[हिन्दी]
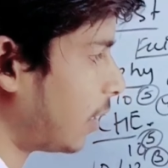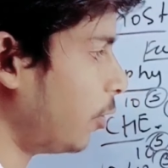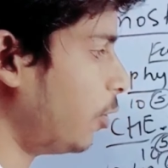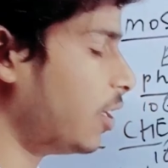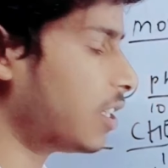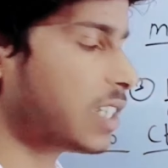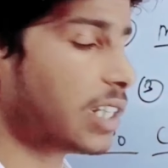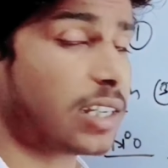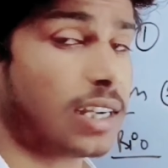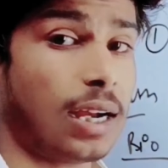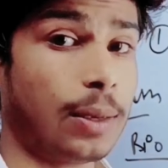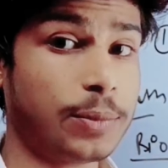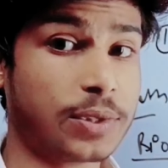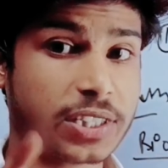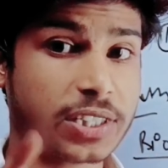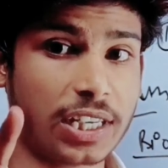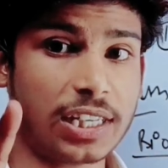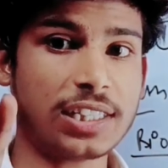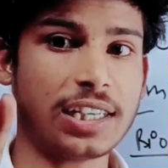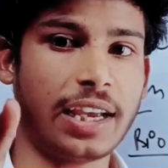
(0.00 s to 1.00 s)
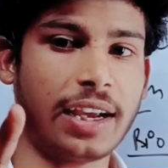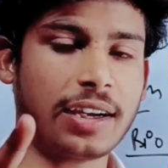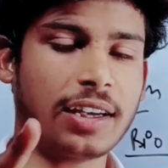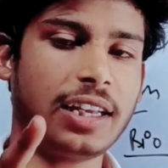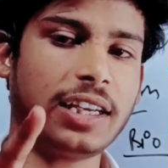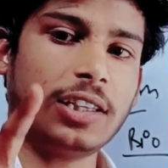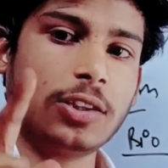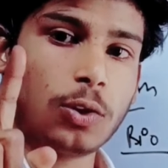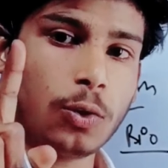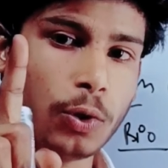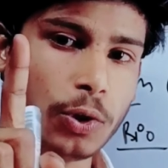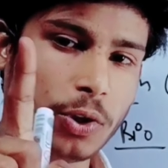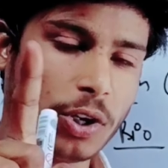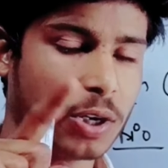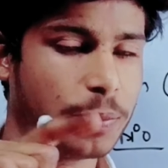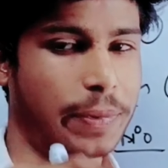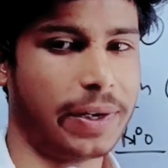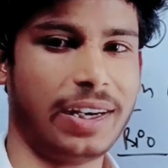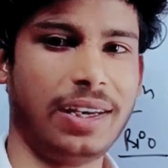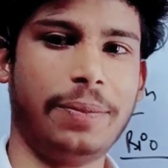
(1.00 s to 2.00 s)
यूनिट से काम चल जाएगा लेकिन दो
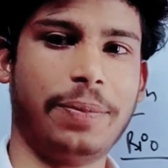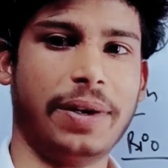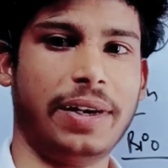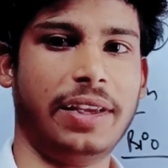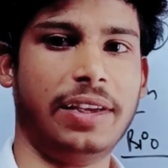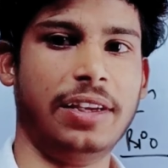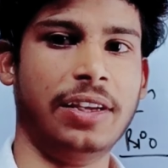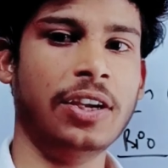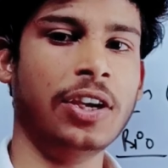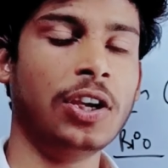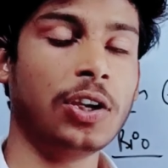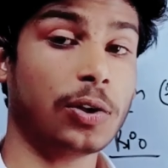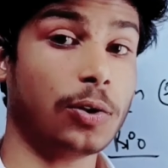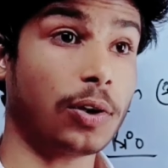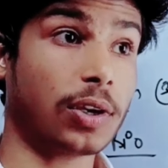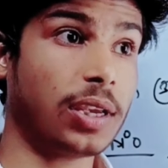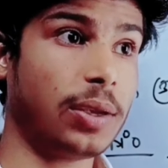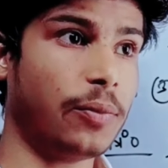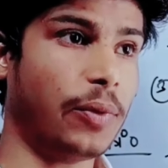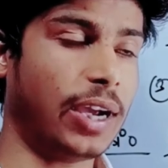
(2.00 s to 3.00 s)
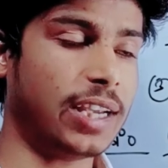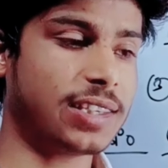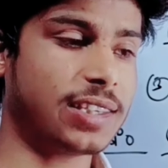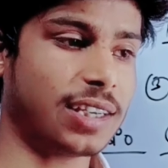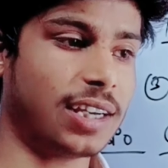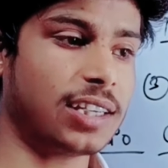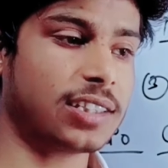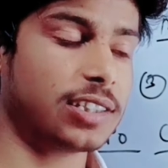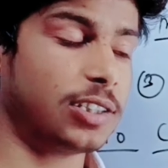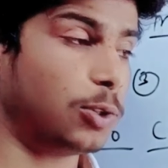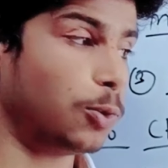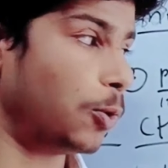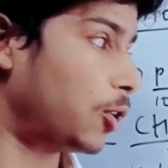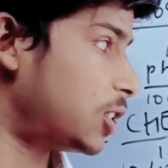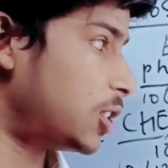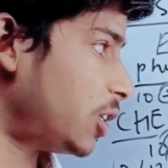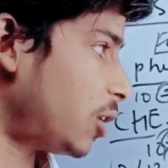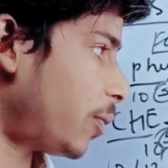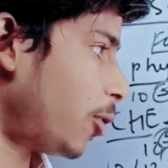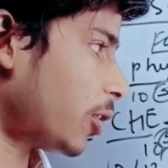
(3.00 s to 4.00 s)
यूनिट पढ़नी पड़ेगी क्योंकि बाई चांस
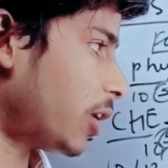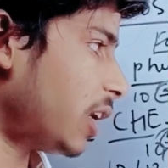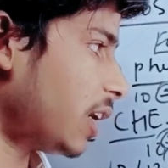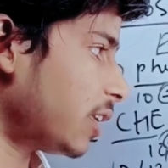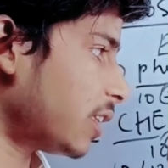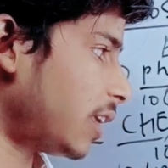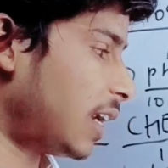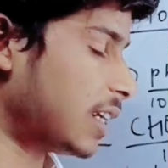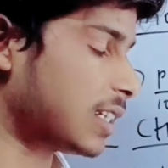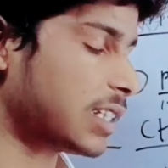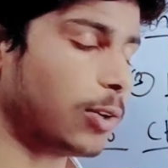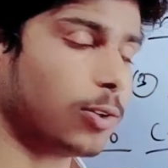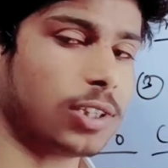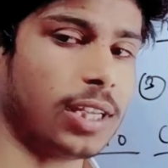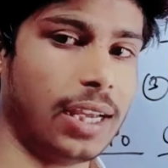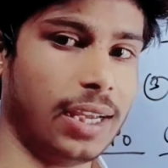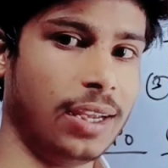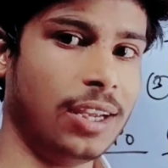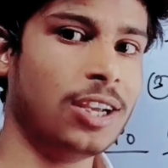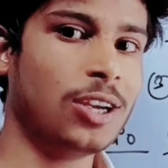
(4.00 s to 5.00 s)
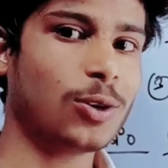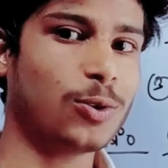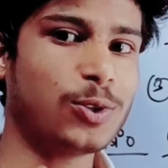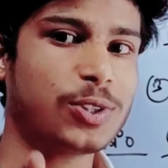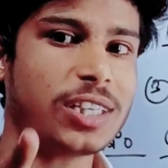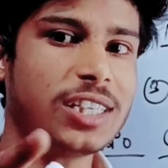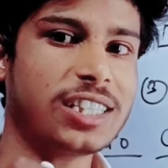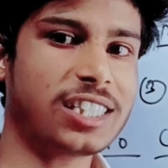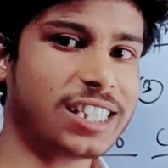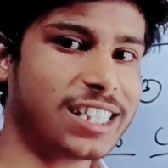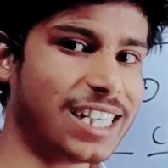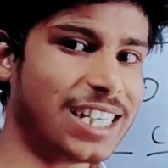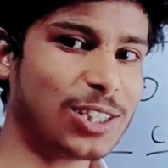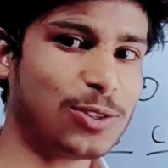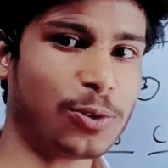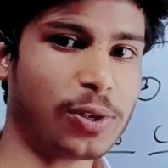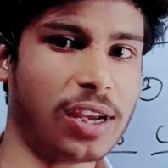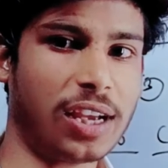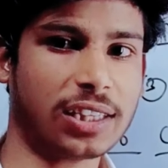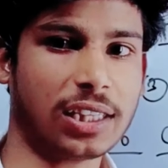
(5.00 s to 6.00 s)
जूलॉजी और बॉटनी के अंदर ऐसा होता है क्वेश्चन चेंज
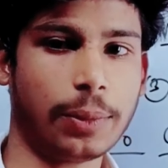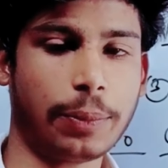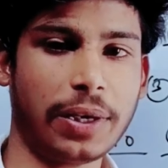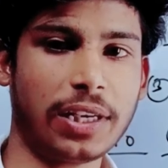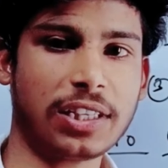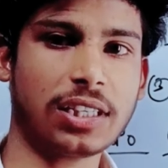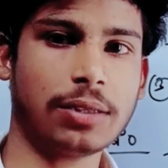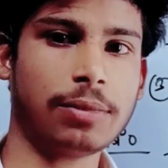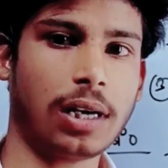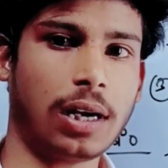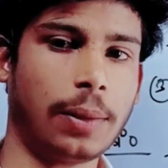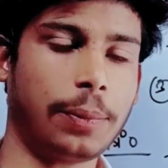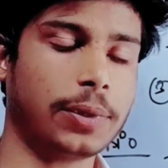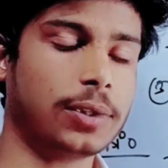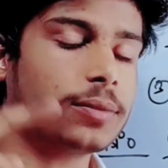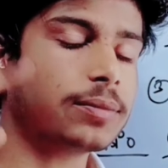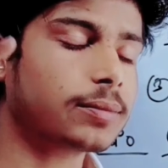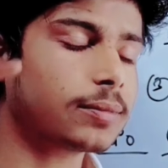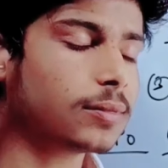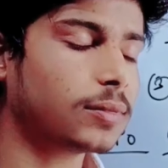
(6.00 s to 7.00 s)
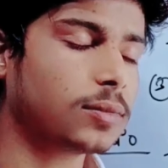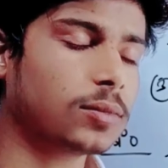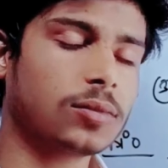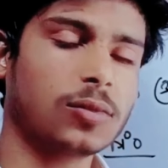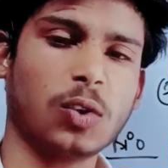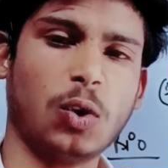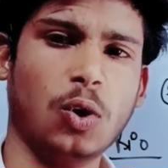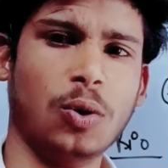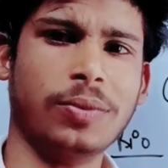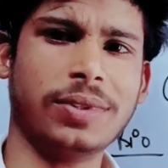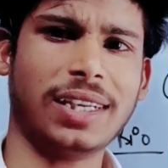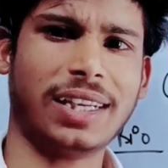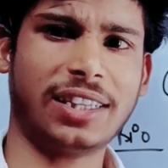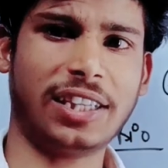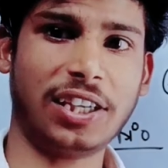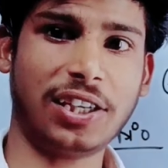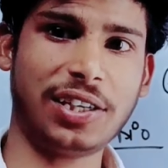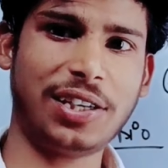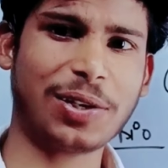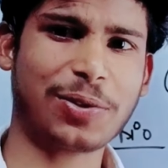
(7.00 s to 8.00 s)
होकर आता है परीक्षा में आप घूम जाते
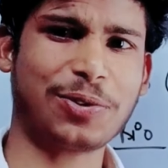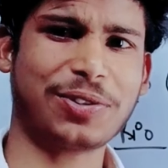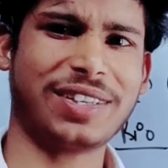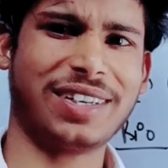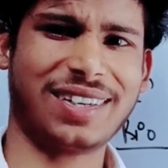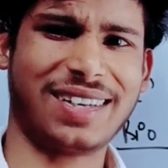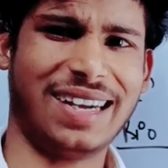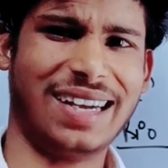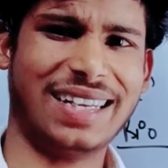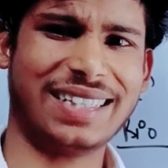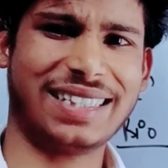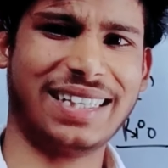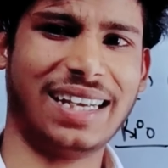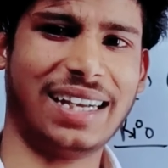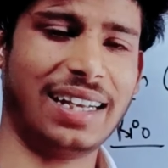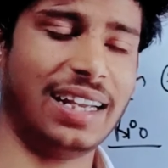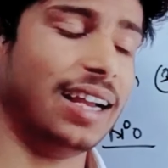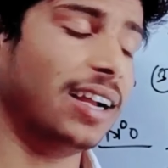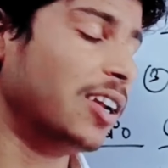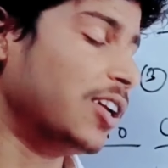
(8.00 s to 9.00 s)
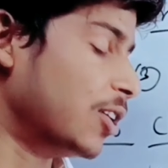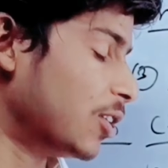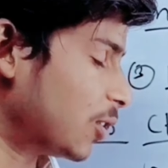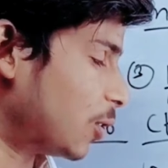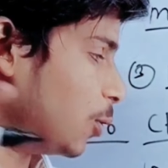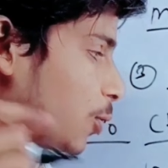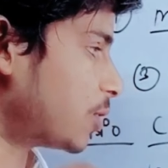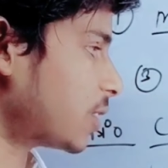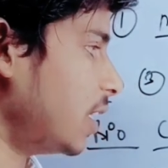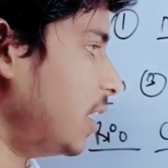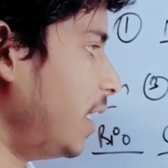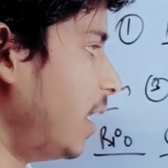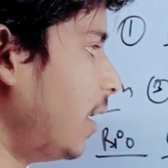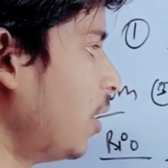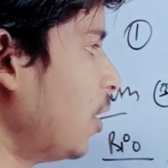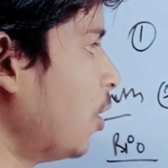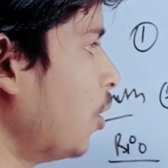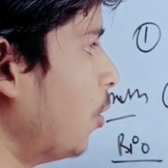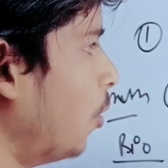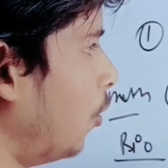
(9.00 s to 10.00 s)
हैं कि ये क्वेश्चन कहाँ से आ गया तो उसके लिए
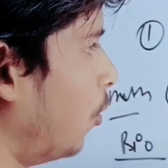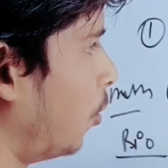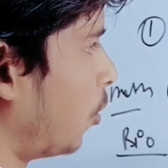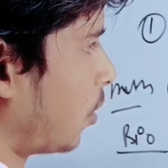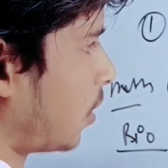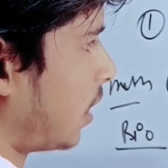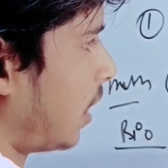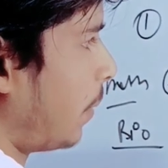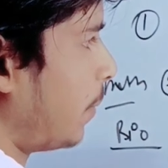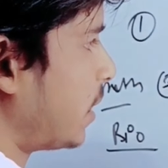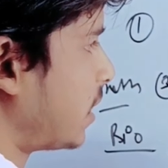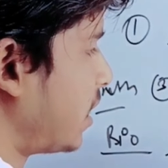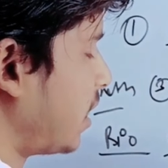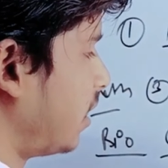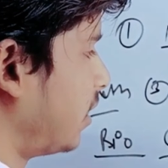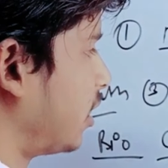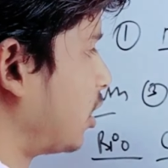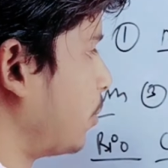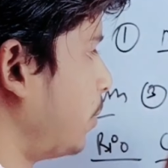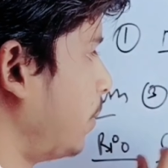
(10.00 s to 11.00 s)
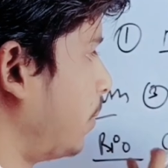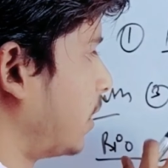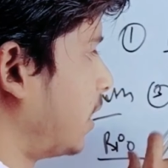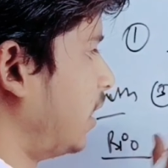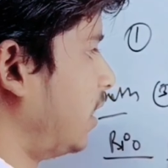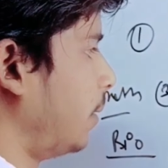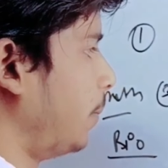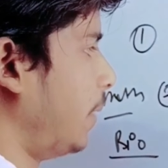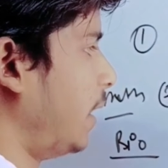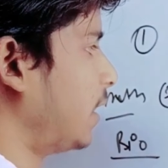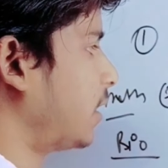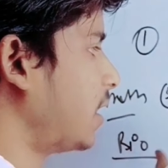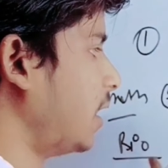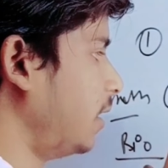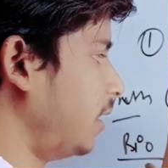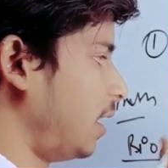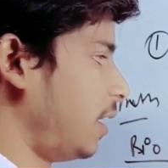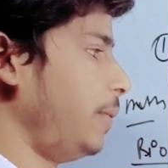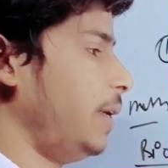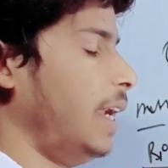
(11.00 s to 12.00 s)
और केमिस्ट्री के अंदर तो मैंने बता दिया मैथ के
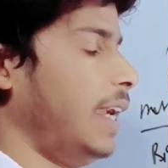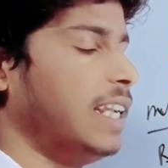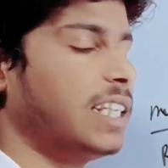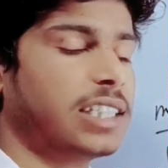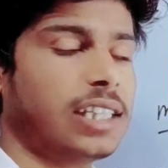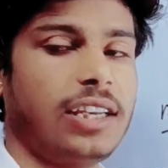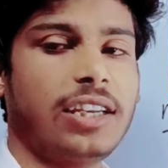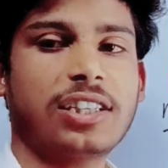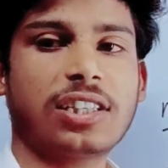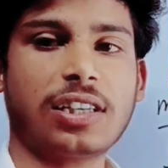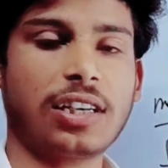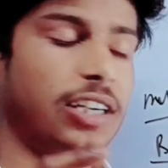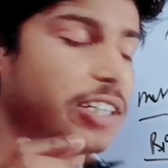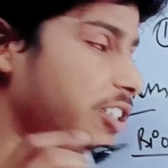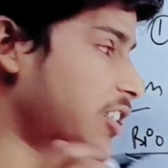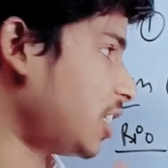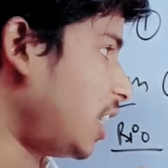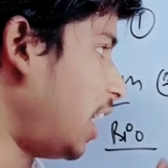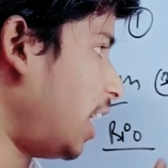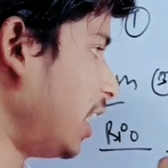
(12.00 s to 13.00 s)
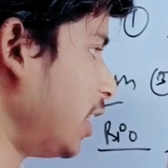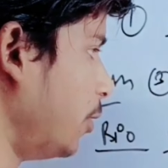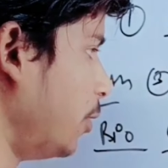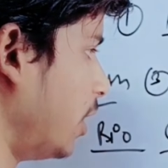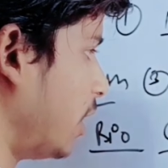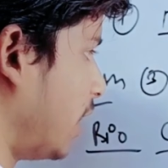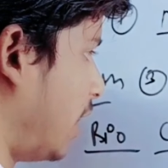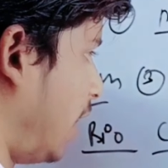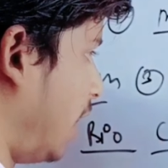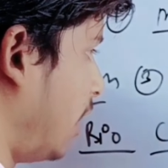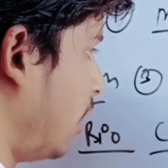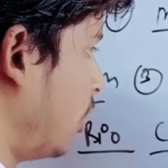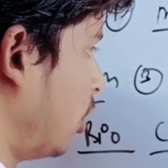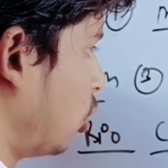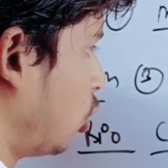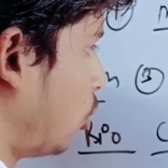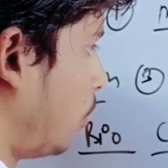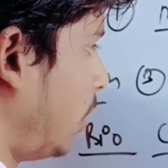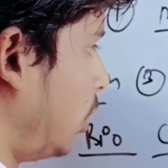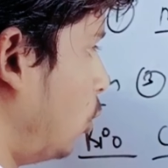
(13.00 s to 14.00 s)
अंदर भी इस तरीके से अगर चार यूनिट है
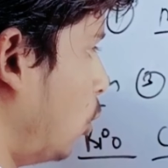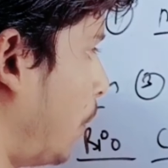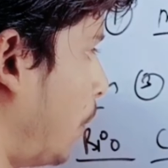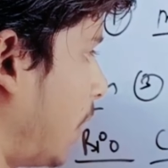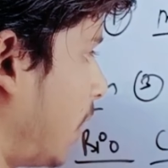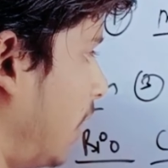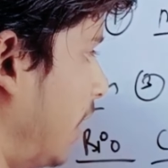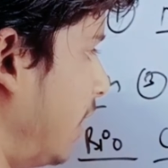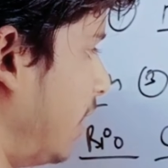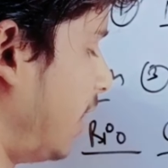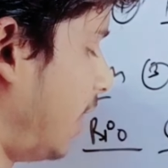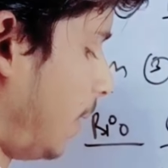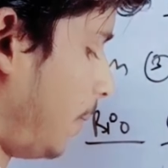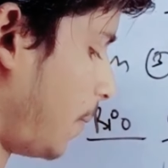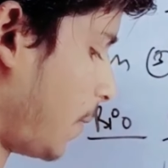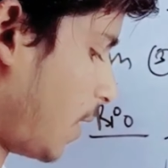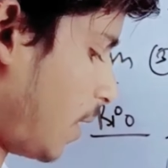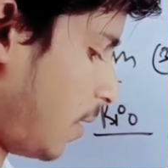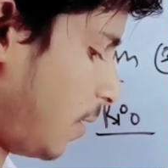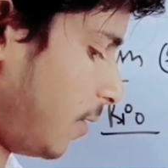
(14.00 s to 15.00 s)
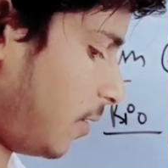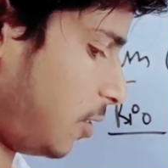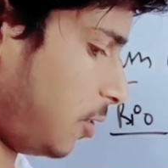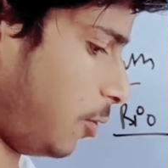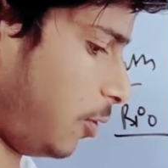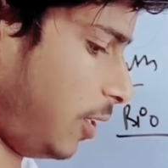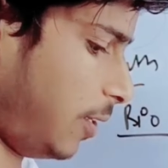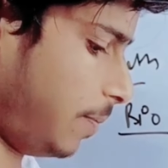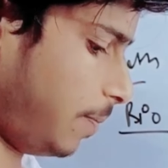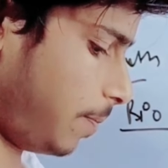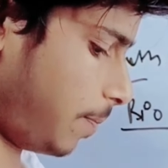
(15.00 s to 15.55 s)
तो भाई दो पढ़ लेनी है सॉरी